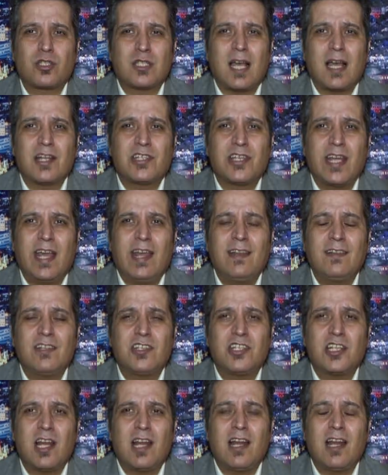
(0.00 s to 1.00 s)
Sadece
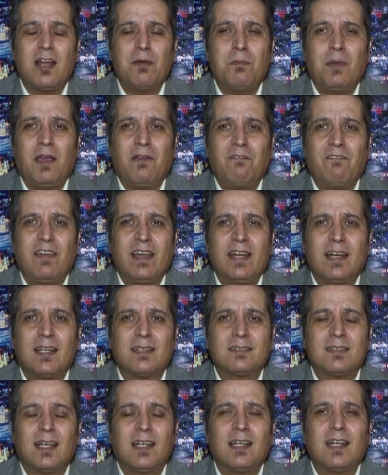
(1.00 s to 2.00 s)
endişelenmeyin veri
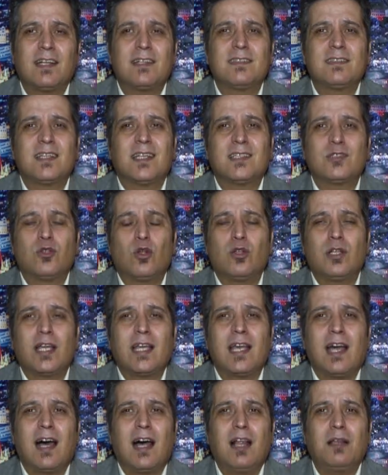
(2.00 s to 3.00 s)
hatalarından
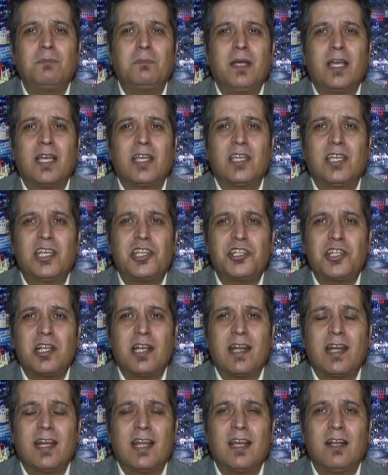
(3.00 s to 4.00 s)
dolayı almayan
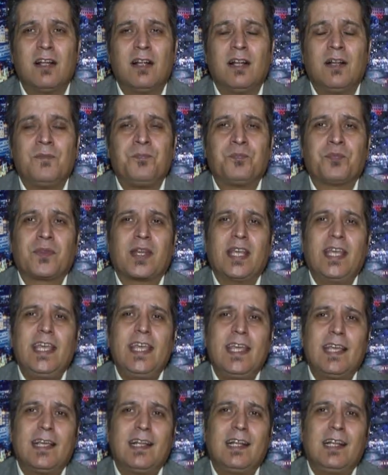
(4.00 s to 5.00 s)
kişilere
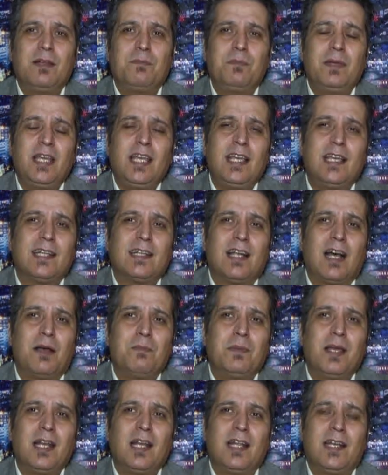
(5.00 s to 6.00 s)
iklim
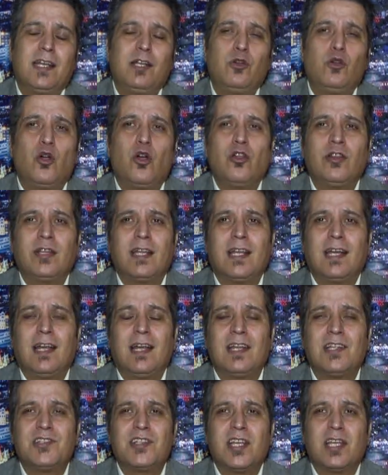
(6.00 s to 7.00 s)
ikramiyeleri
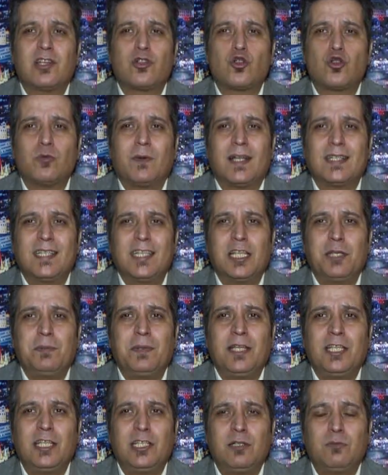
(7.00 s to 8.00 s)
gönderilecek. Şubat
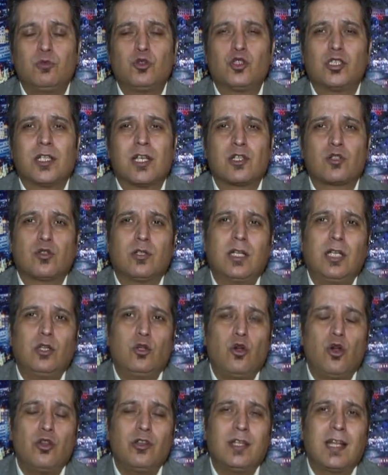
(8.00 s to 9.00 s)
2023'ten sonra
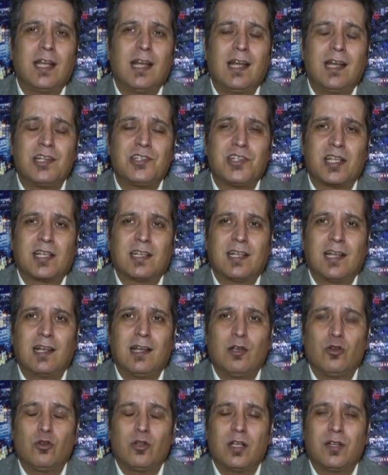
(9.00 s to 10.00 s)
gönderilecek
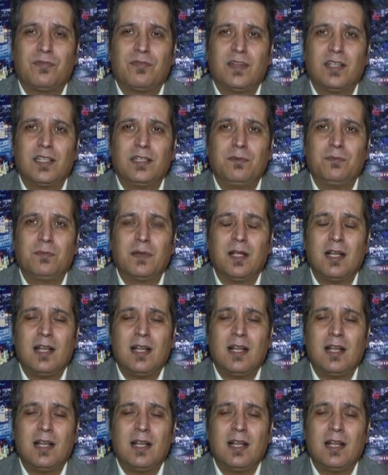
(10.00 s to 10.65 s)
deniliyor efendim.